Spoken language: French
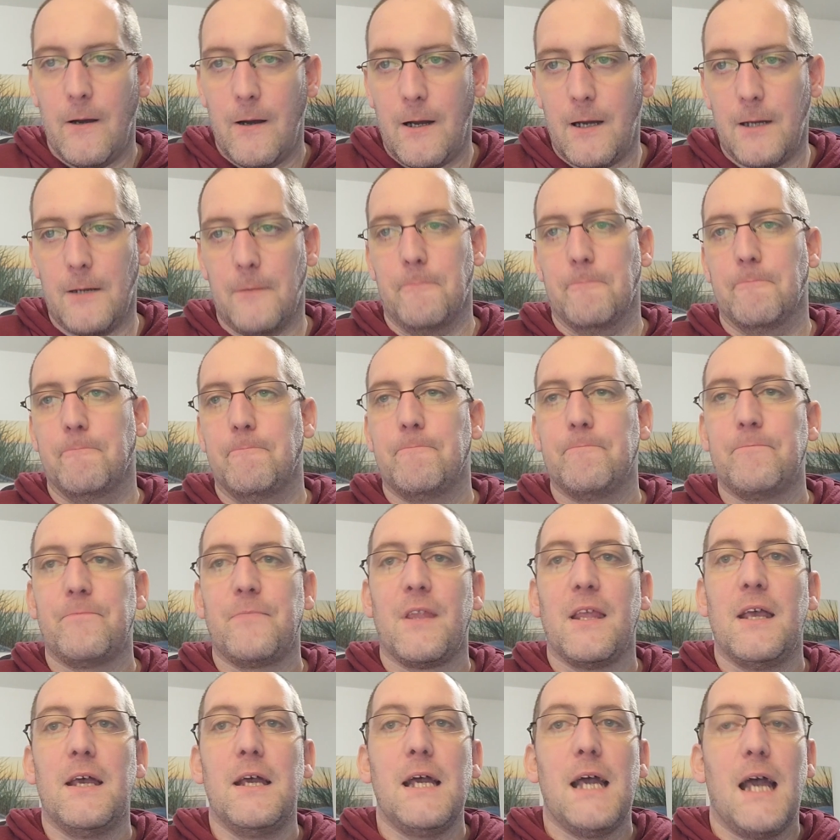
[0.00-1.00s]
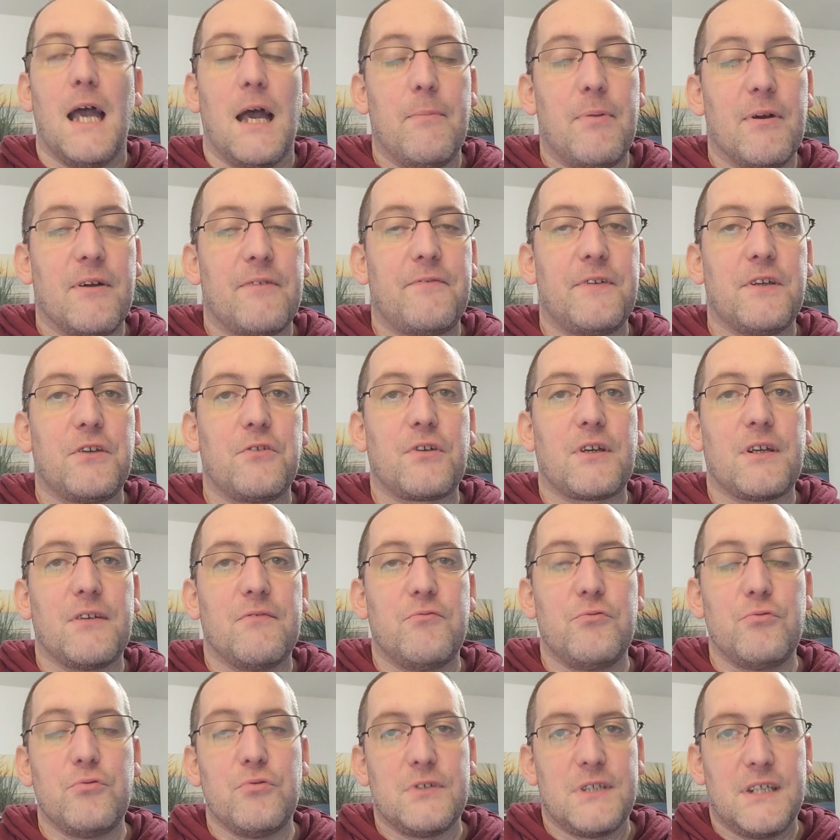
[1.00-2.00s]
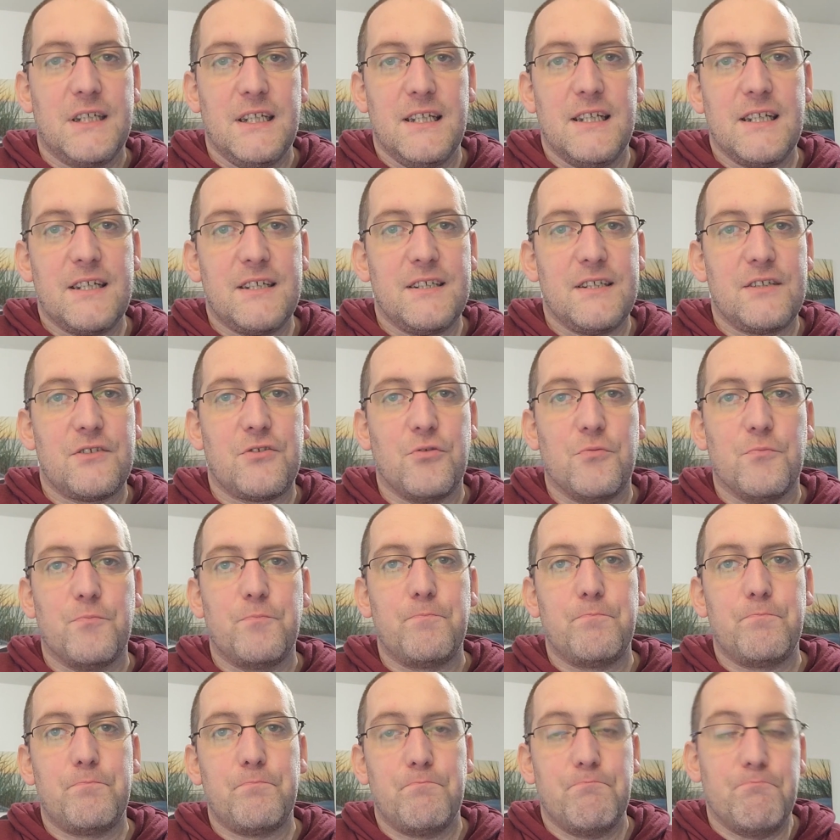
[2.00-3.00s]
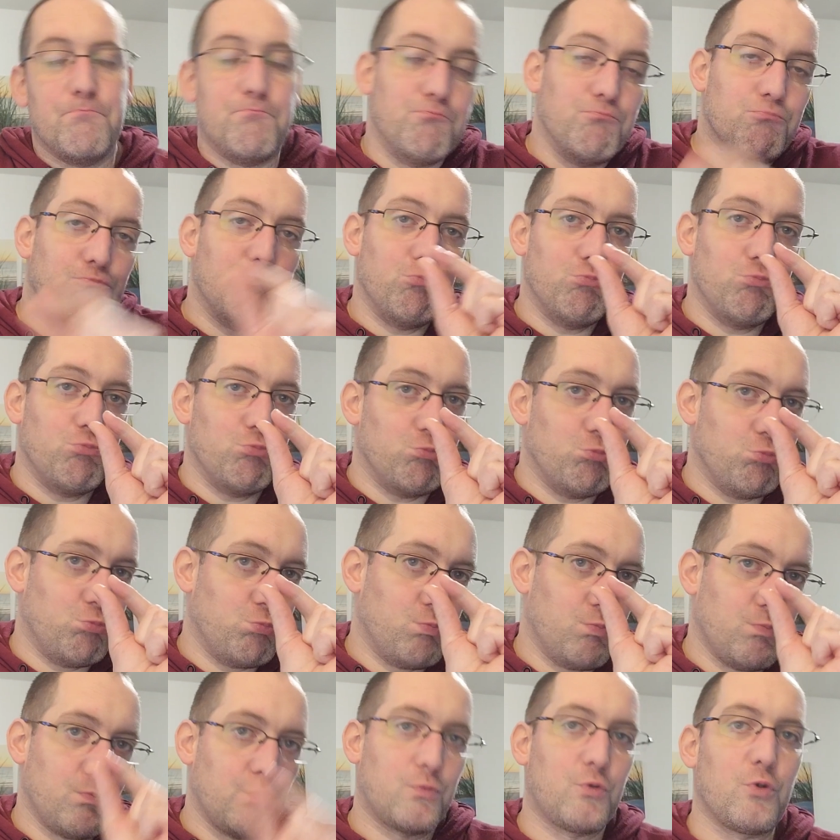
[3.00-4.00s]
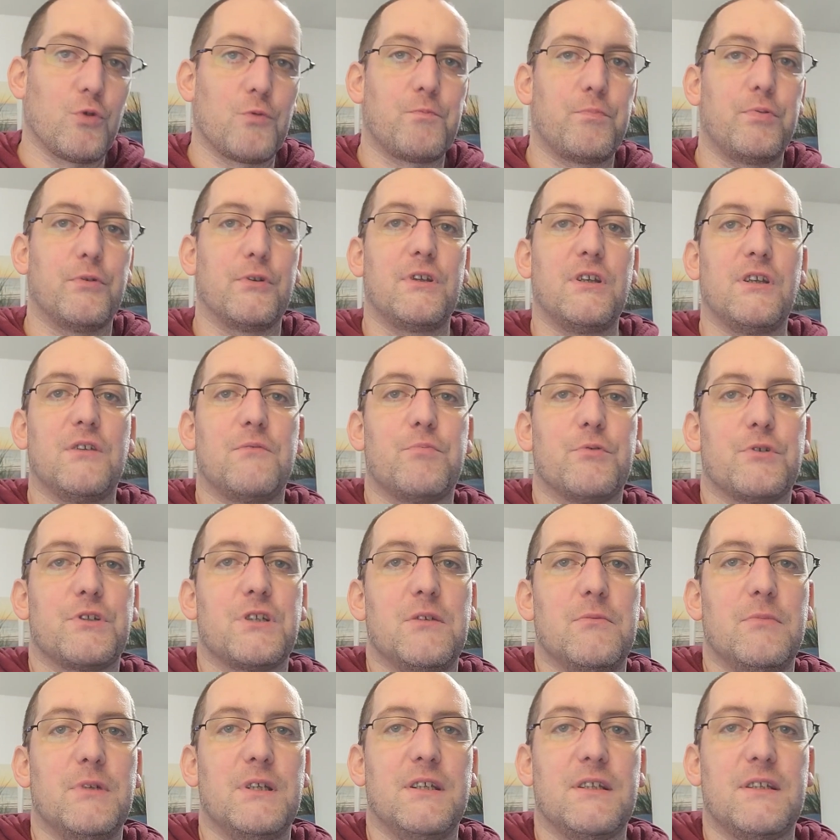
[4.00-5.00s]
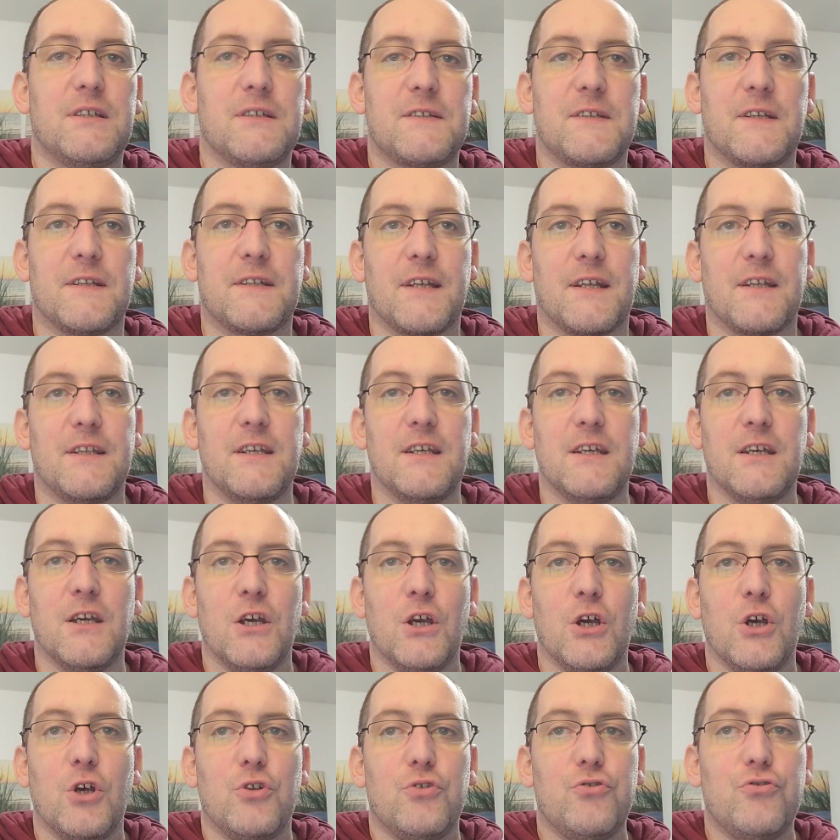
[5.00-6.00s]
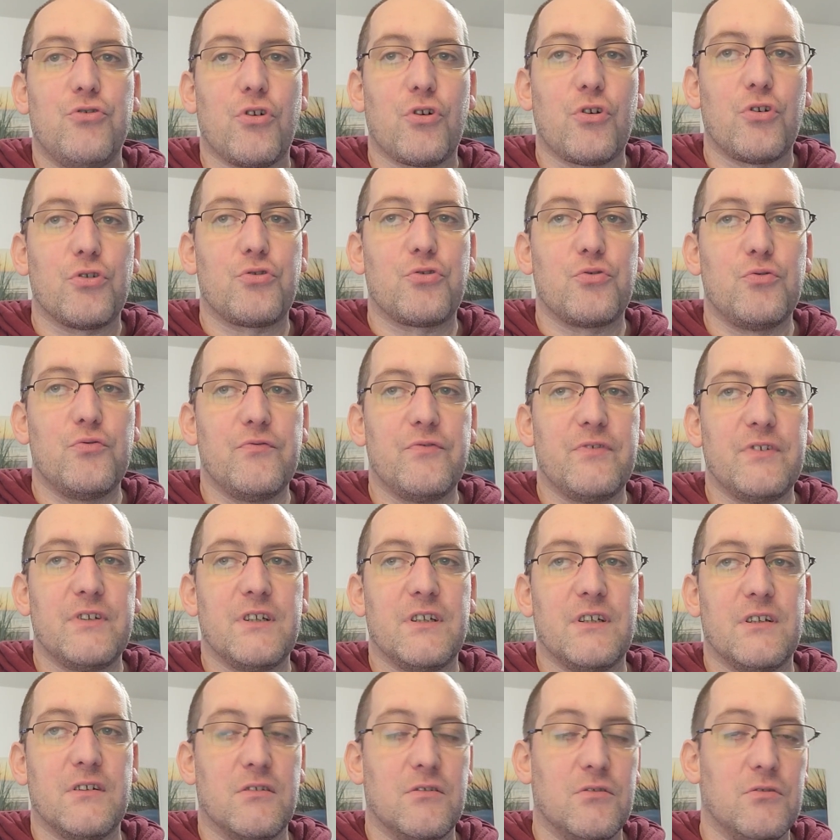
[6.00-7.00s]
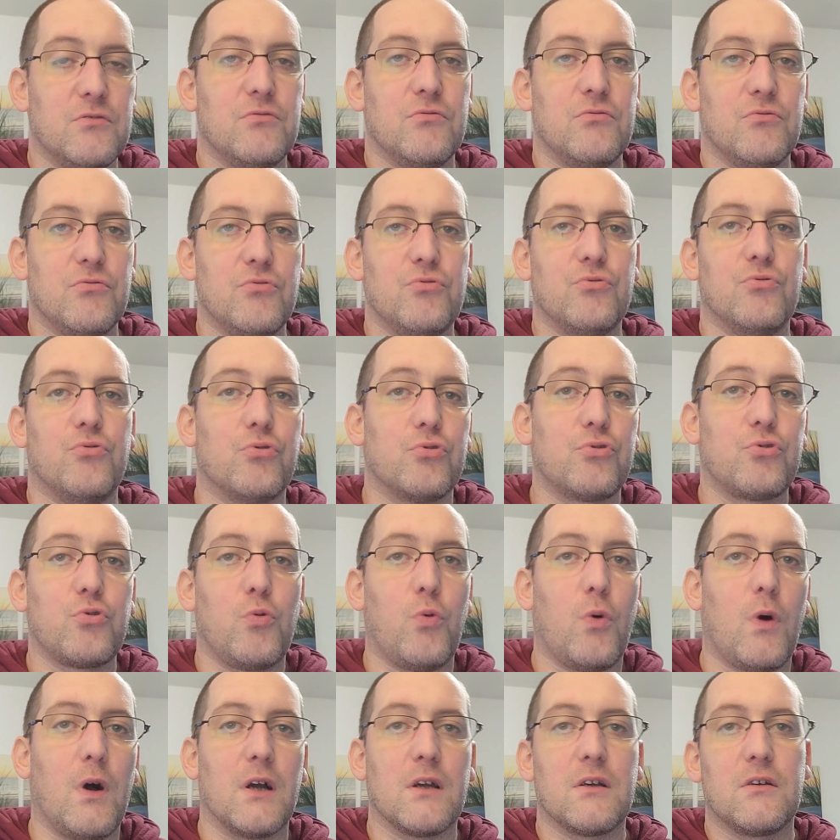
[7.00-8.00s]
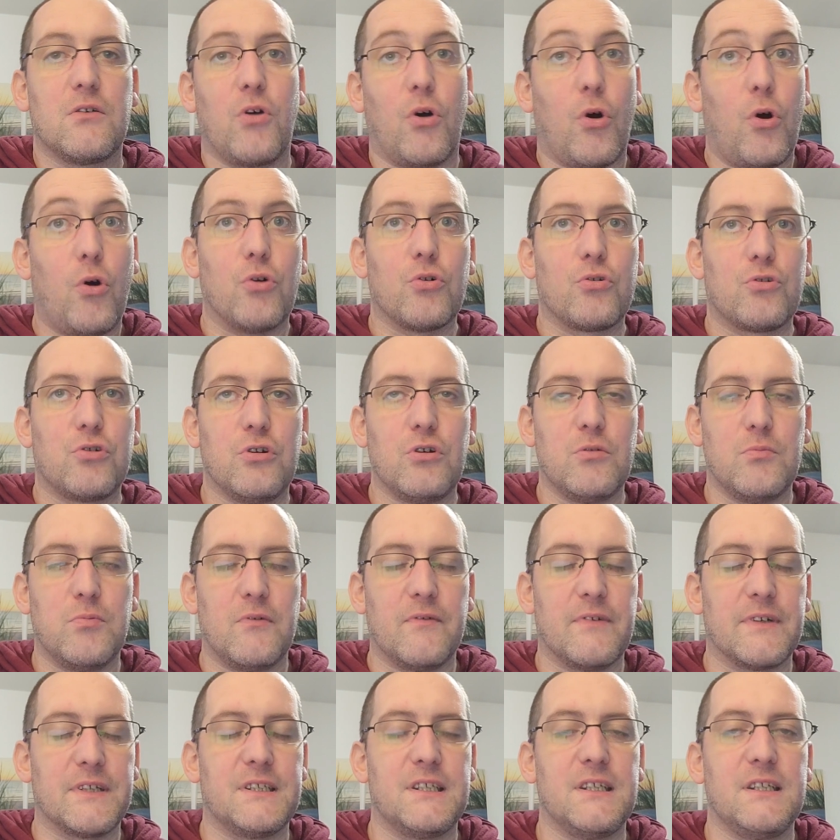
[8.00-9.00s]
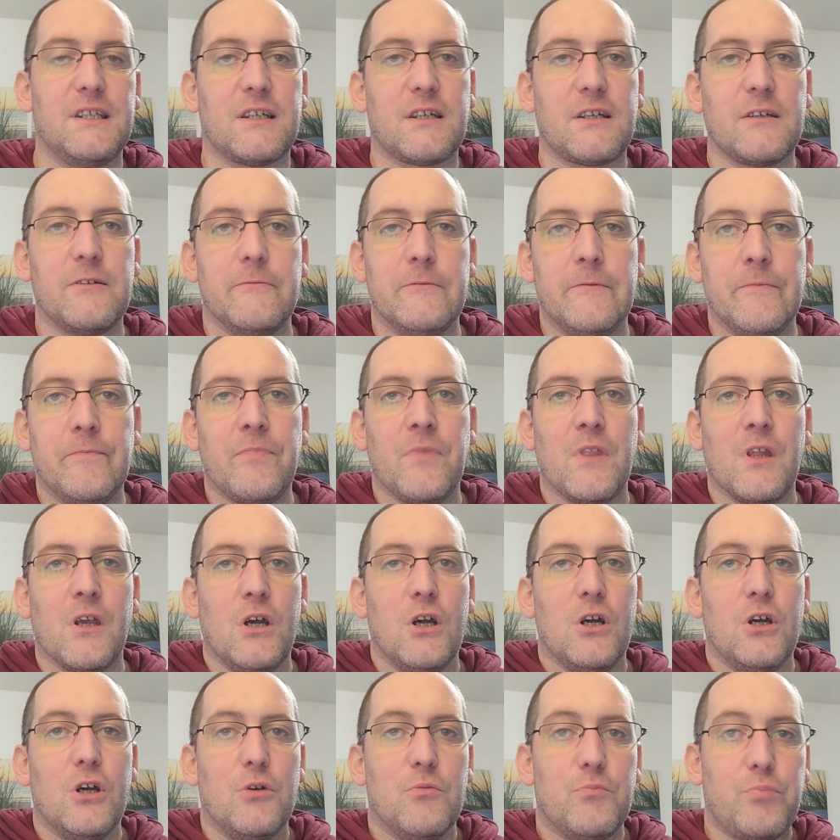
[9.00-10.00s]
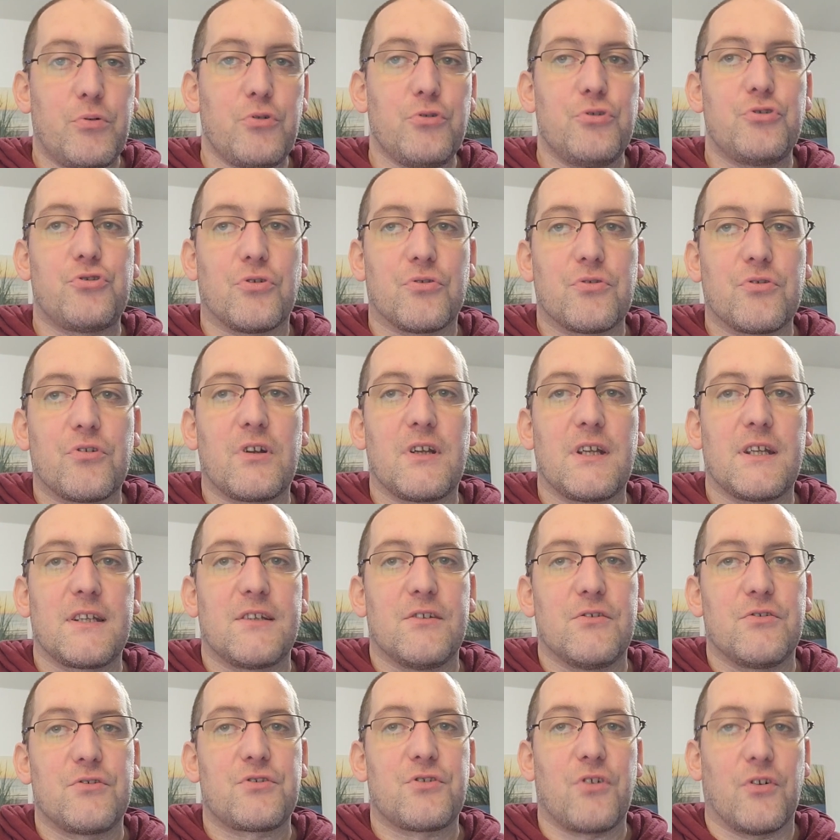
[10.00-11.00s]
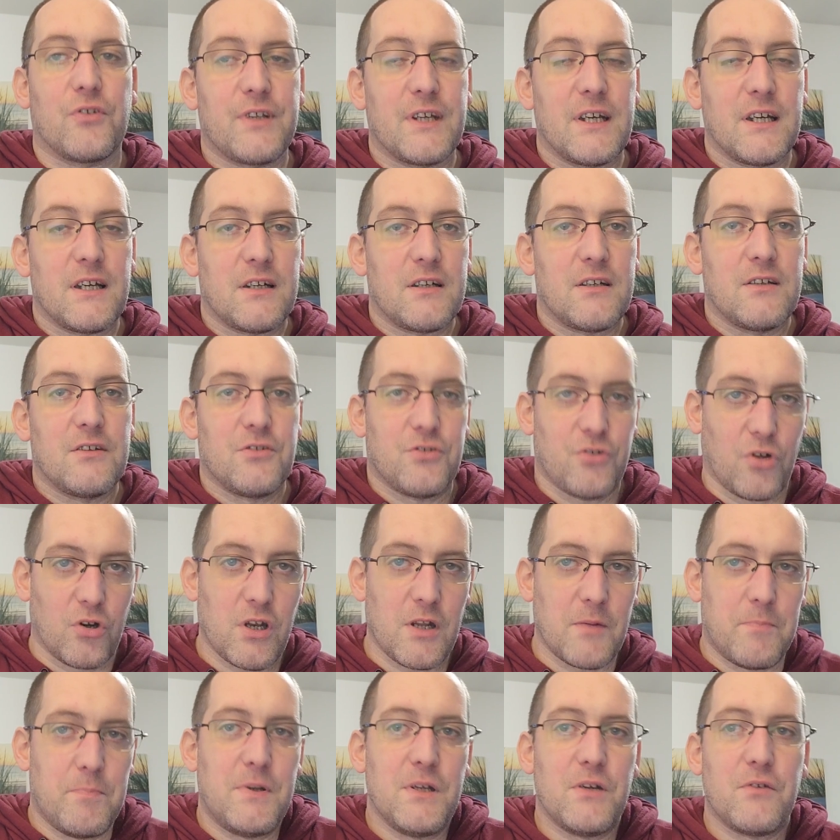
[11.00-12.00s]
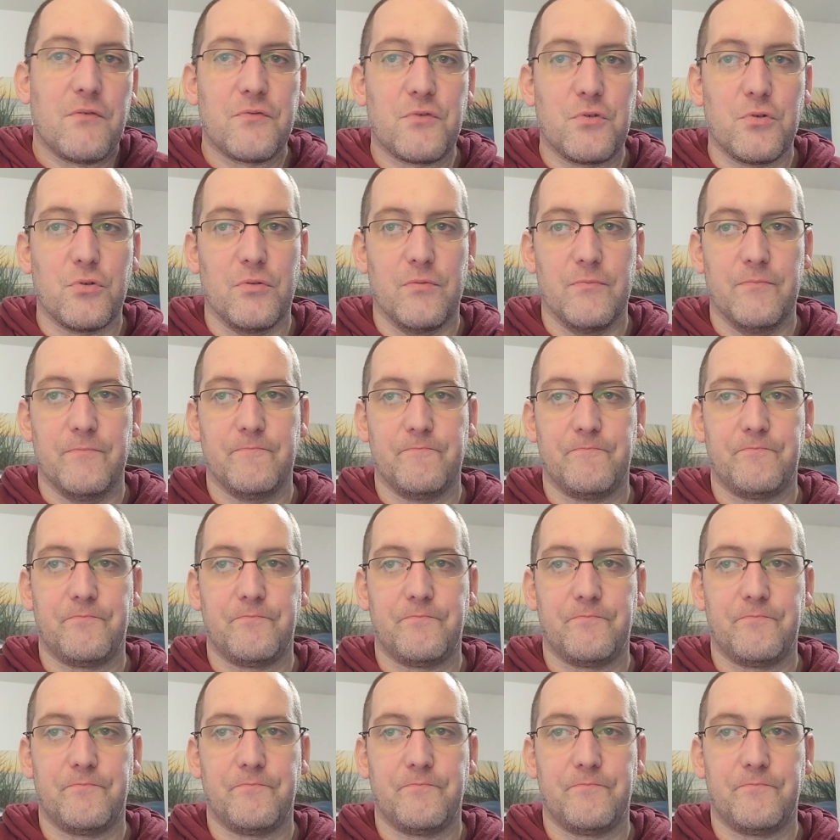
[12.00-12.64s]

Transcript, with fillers: Eh bien, figurez-vous qu'il existe une toute petite possibilité cette année de retrouver nos trois grands clubs, on va dire, Bruges, Anderlecht et le Standard dans les playoffs 2.